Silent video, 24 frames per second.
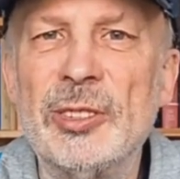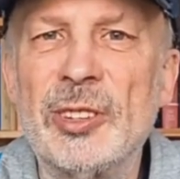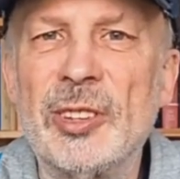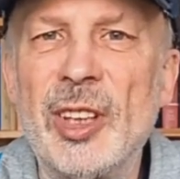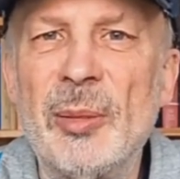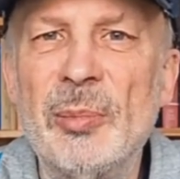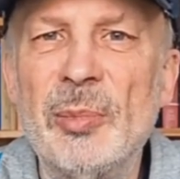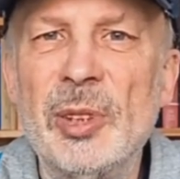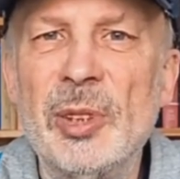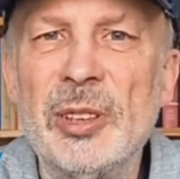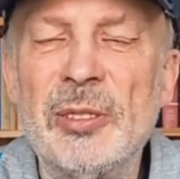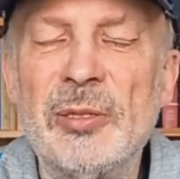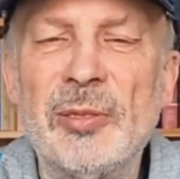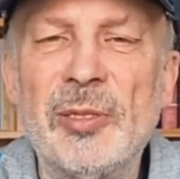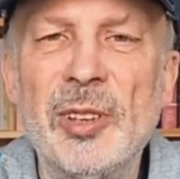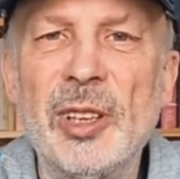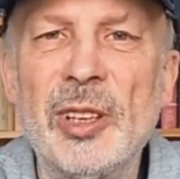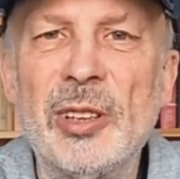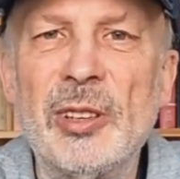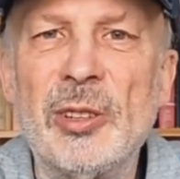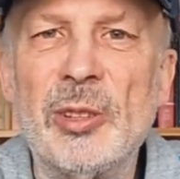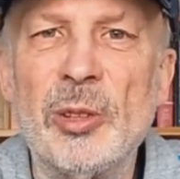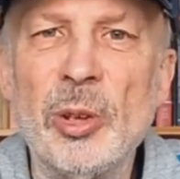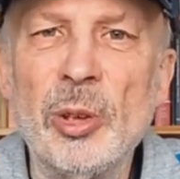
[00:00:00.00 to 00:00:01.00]
damit wir
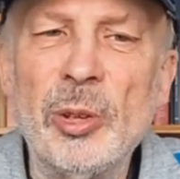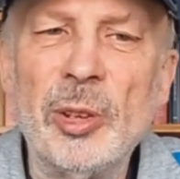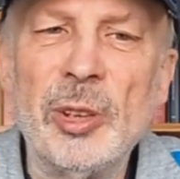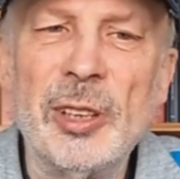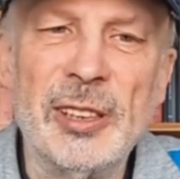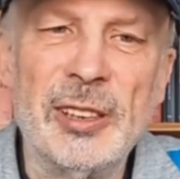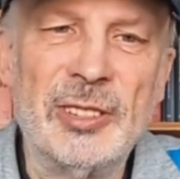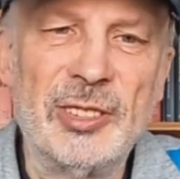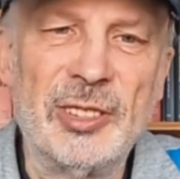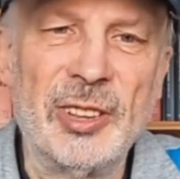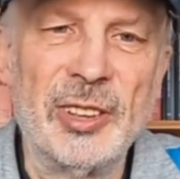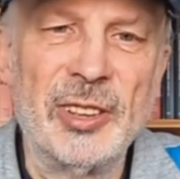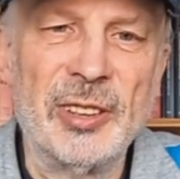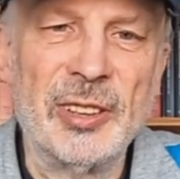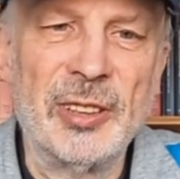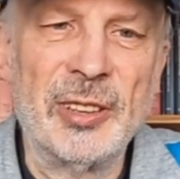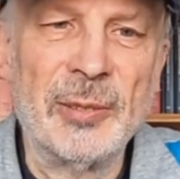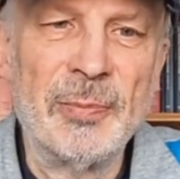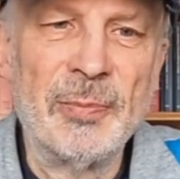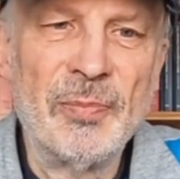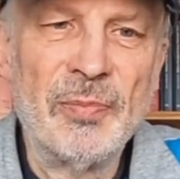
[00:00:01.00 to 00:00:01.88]
glücklich sind.